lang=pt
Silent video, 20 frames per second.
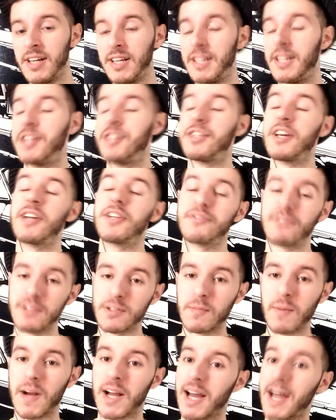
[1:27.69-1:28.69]
E já é
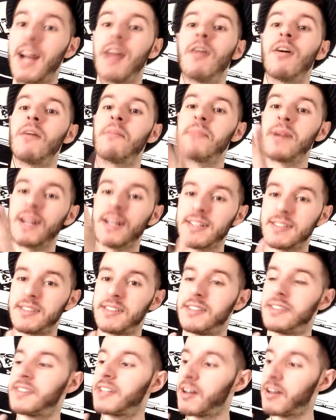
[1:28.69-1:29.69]
difícil pra caralho uma marca
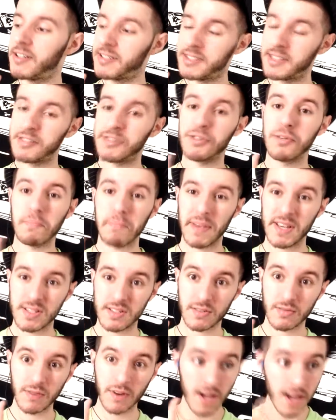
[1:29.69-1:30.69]
acertar uma essência de
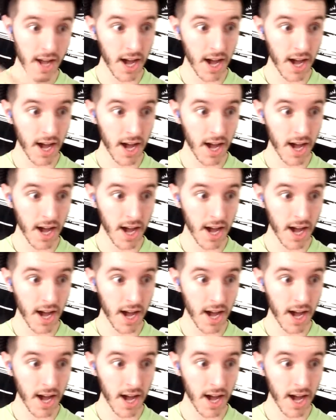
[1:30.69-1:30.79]
pêssego.